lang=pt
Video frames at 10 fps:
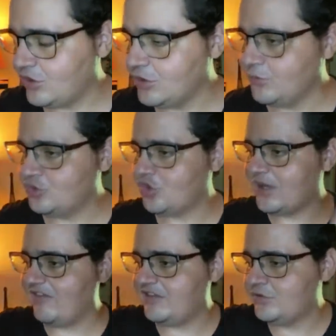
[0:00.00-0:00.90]
todo mundo
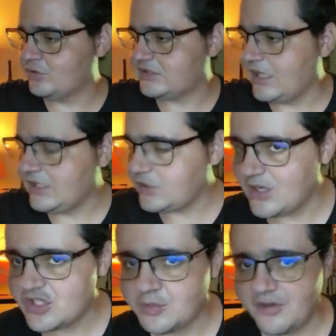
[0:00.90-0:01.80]
jogava ele no tanque,
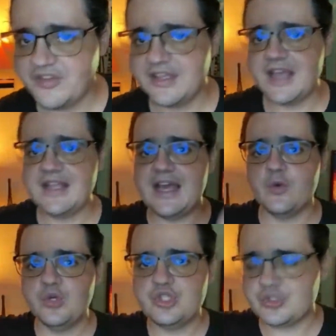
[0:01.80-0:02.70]
o anjo movia e ele era
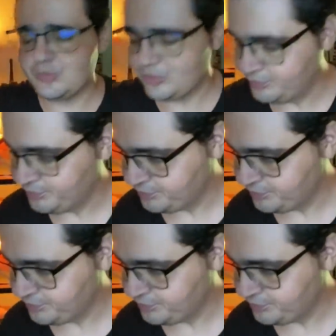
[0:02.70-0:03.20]
o último.